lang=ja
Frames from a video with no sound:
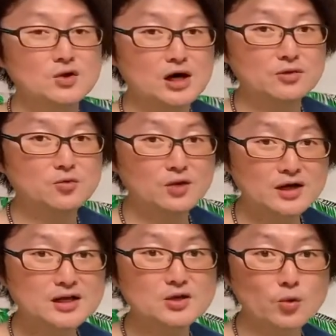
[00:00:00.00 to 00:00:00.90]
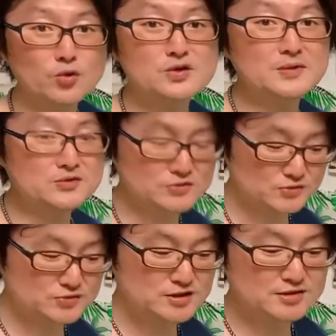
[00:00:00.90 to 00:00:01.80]
あのかなり大きめの
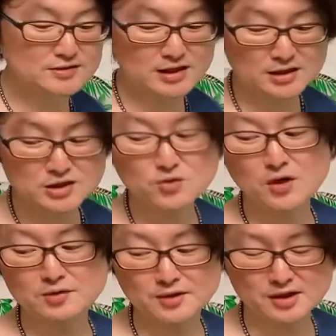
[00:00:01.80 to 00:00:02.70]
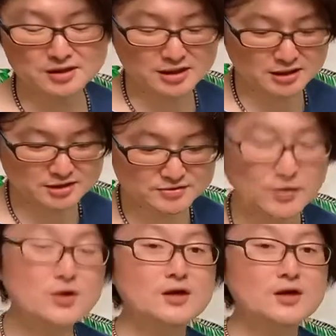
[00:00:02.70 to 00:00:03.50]
スーツケースが2個あるわけですよ、